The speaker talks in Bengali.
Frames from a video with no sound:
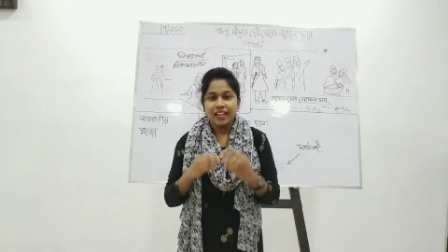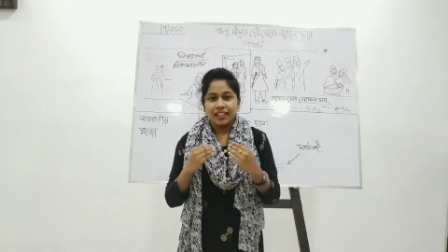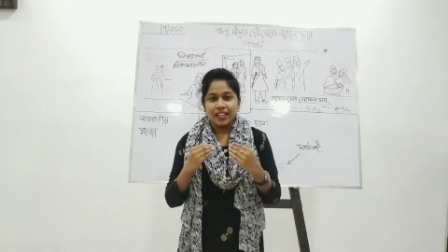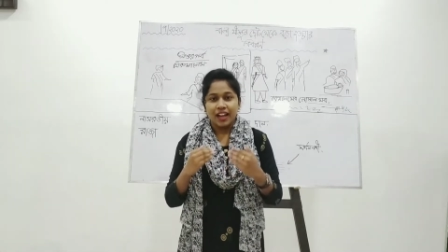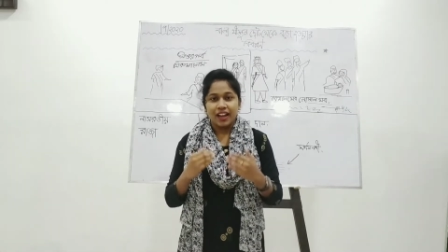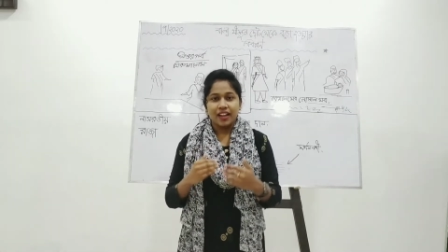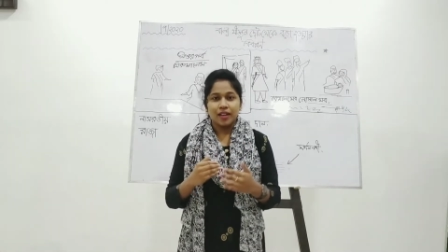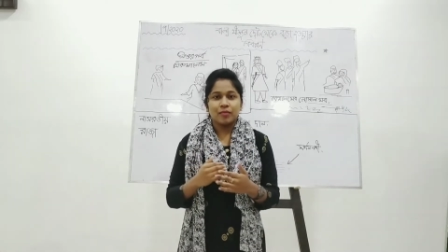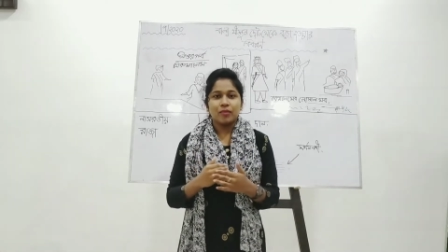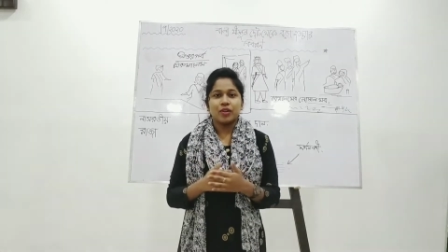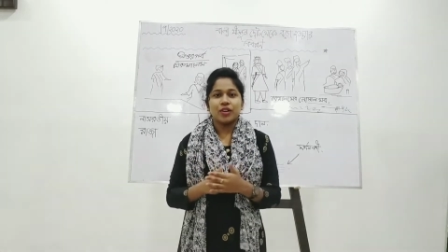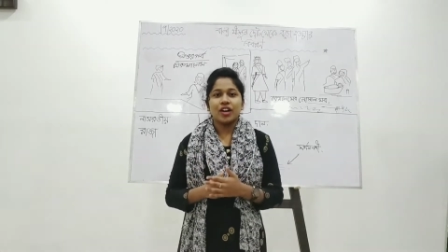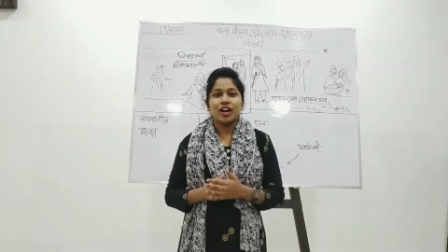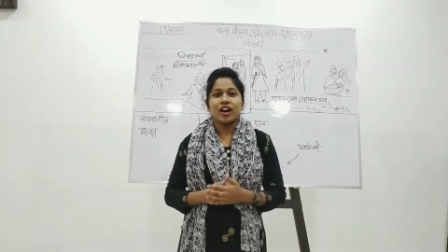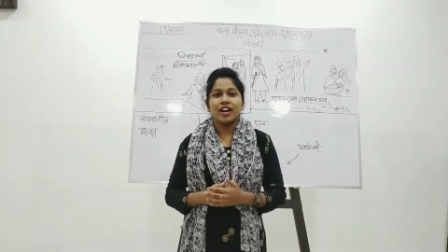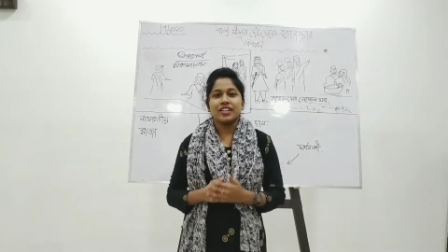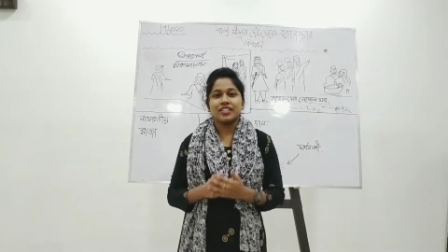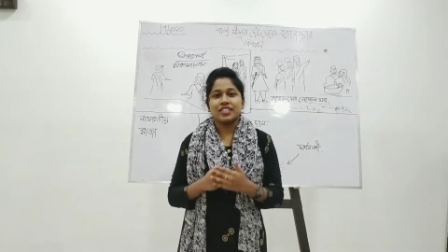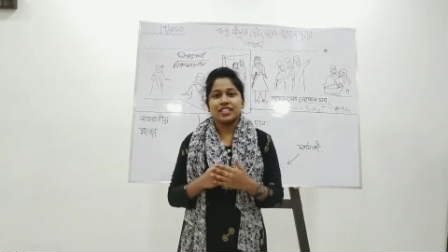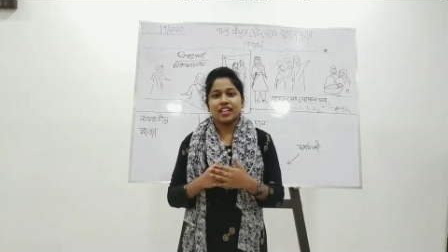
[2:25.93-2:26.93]
তাহলে মনে
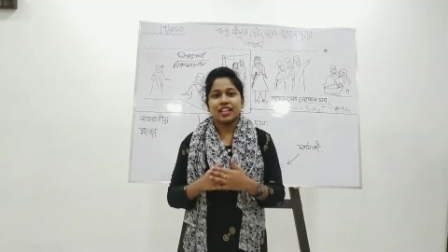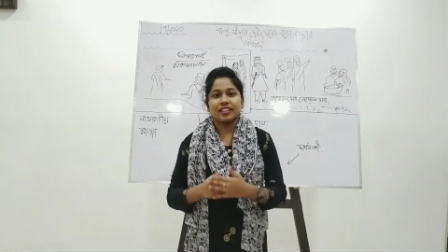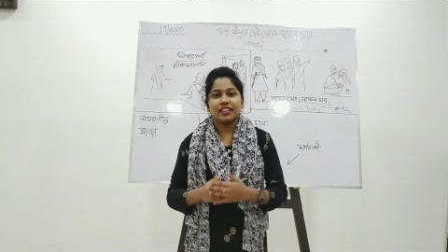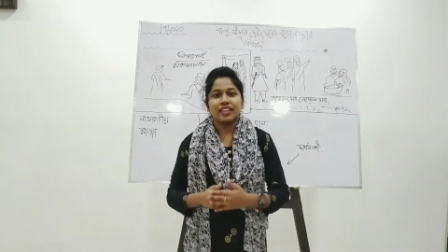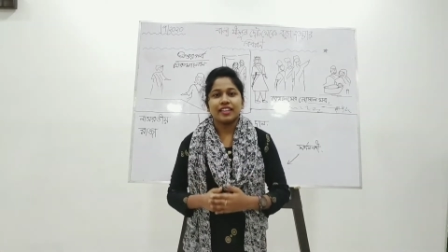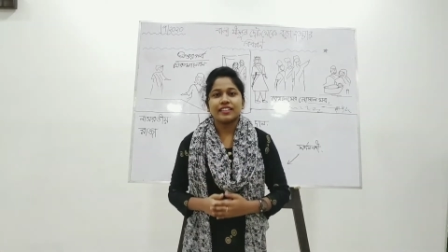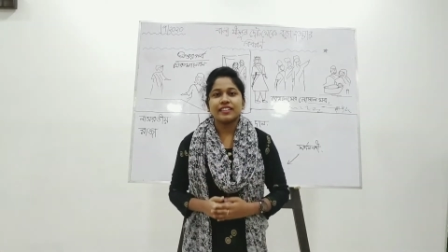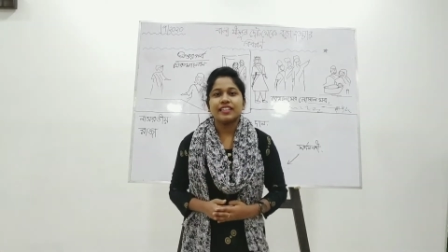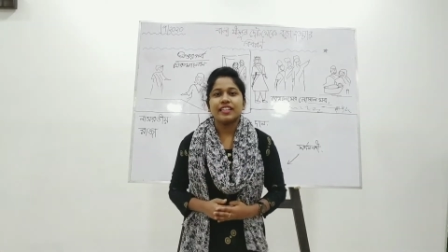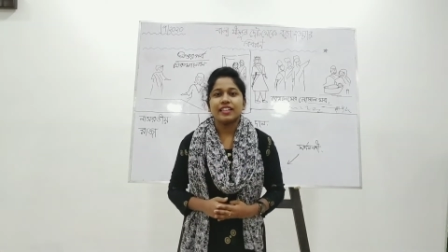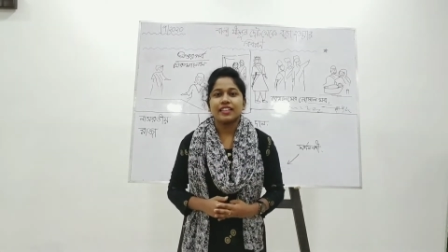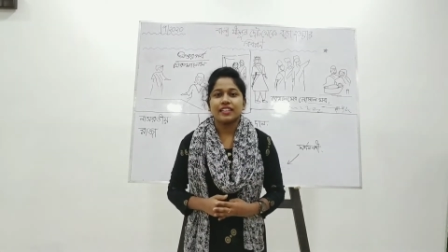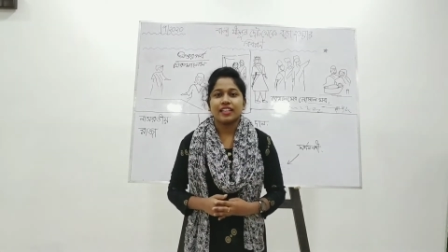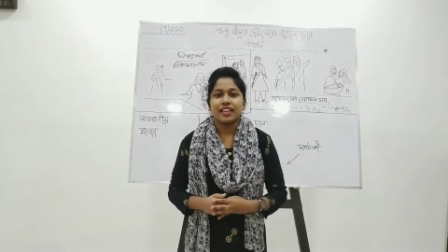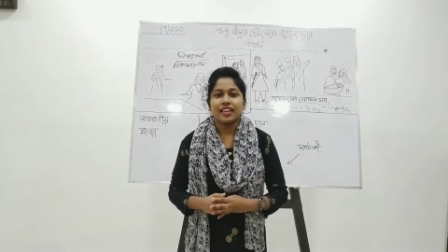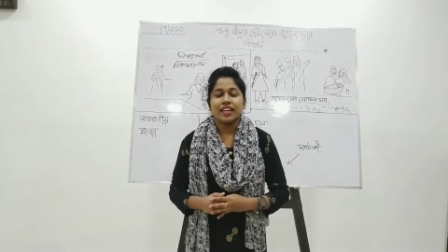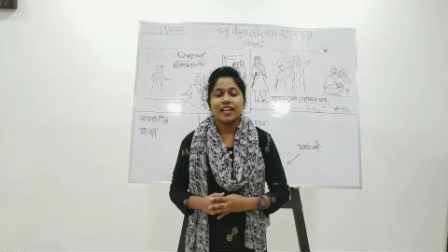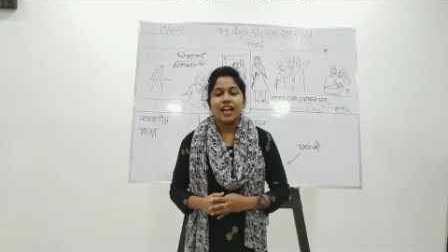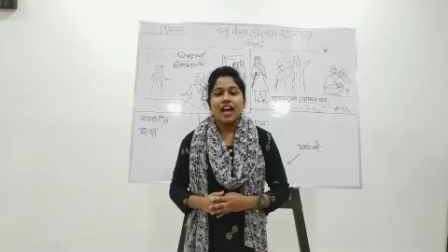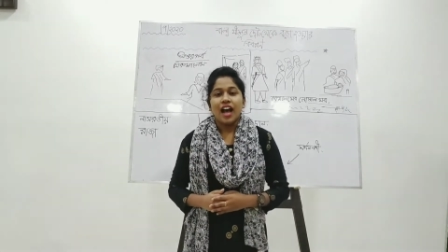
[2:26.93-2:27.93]
হয় সেটা দেখতে দেখতে
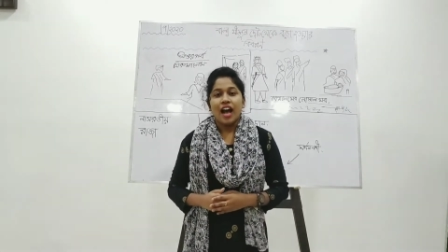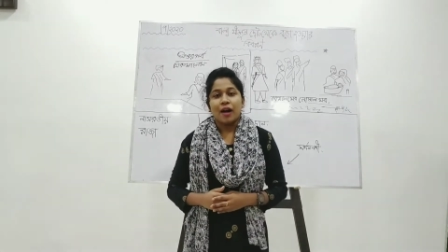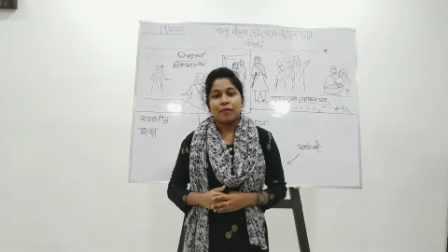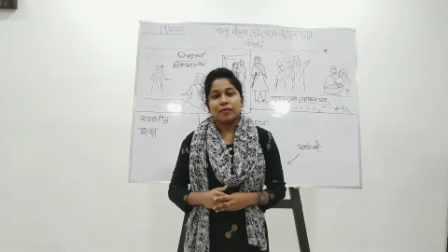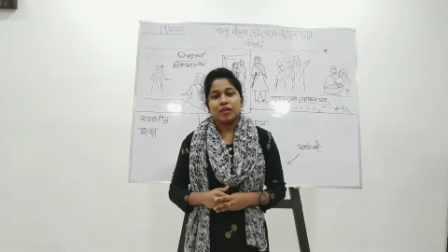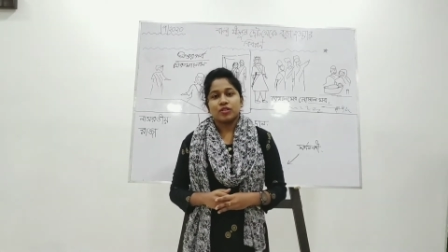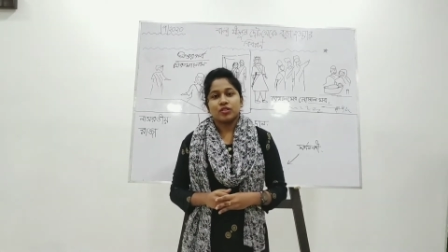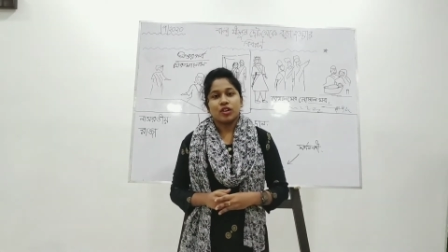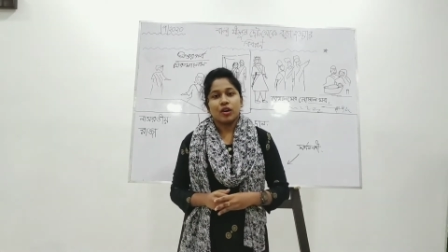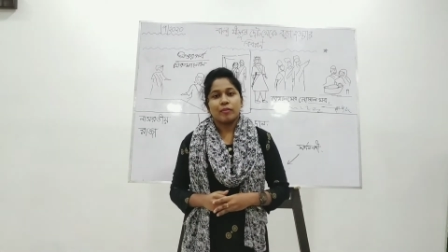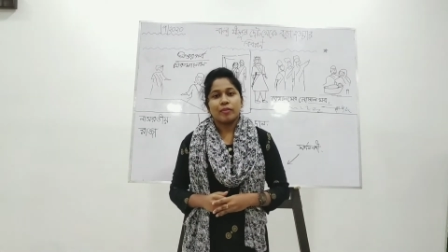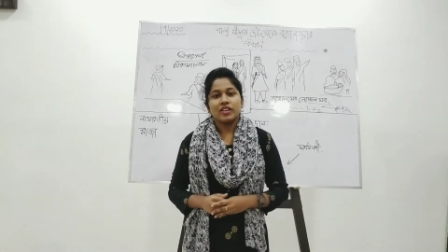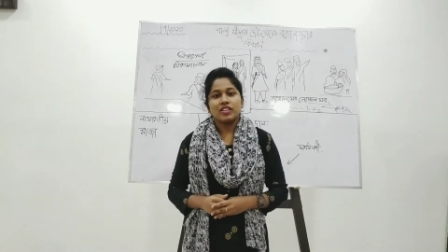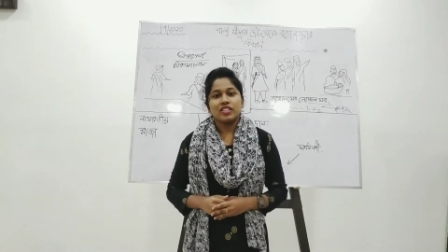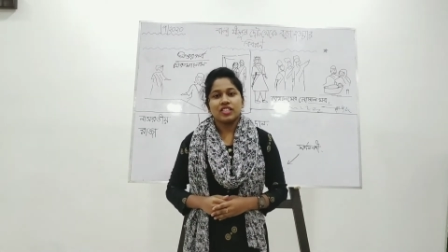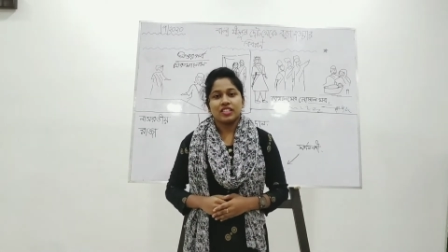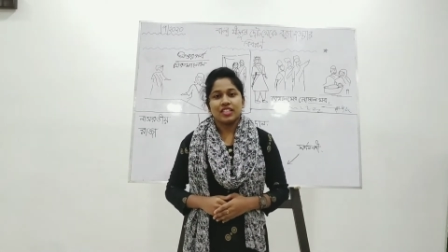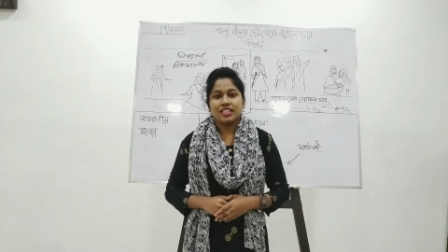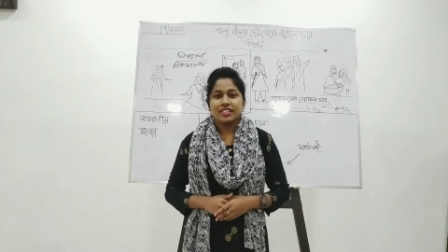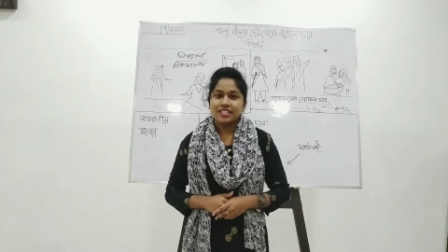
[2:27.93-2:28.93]
আমরা সবাই
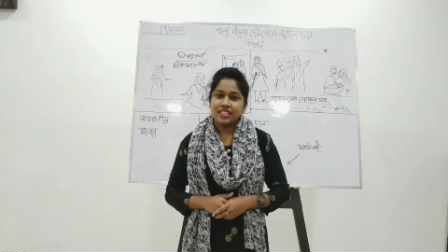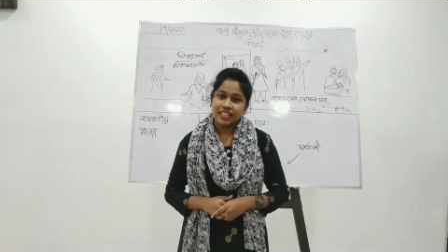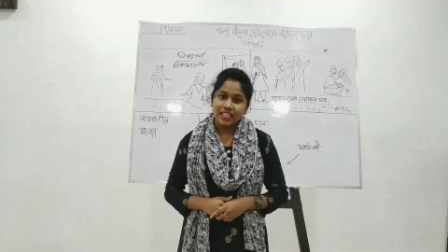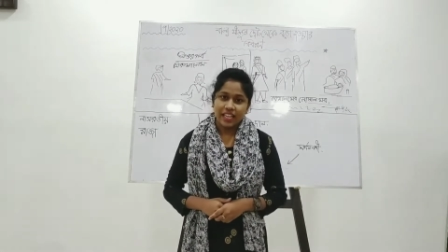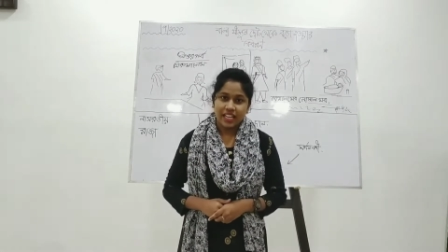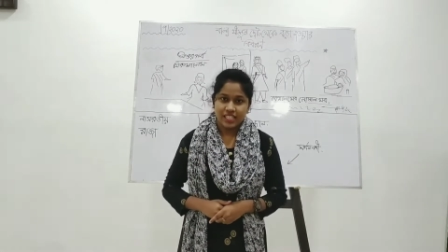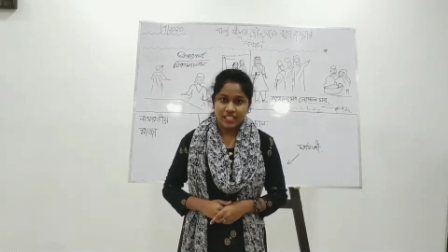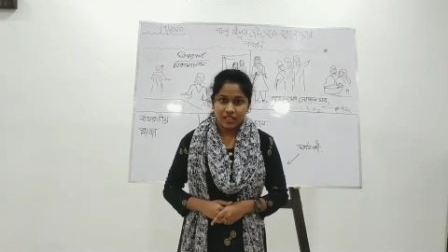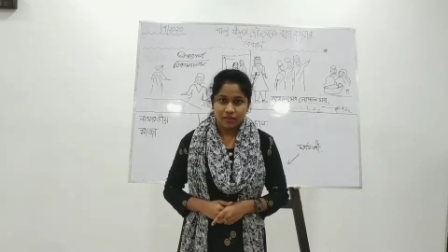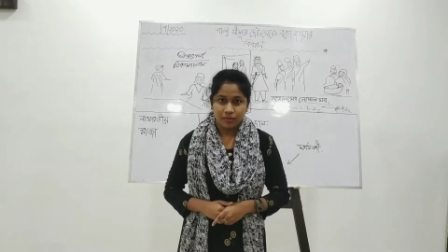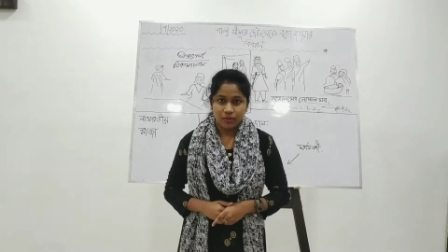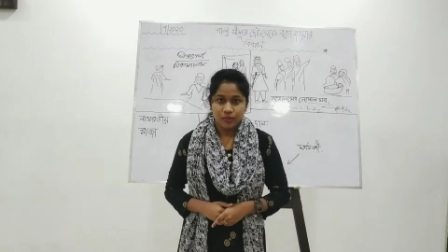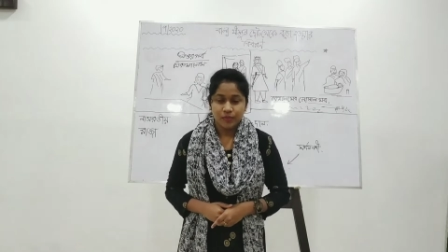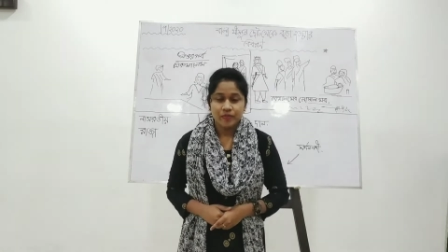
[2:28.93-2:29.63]
সেটা শিখে যাব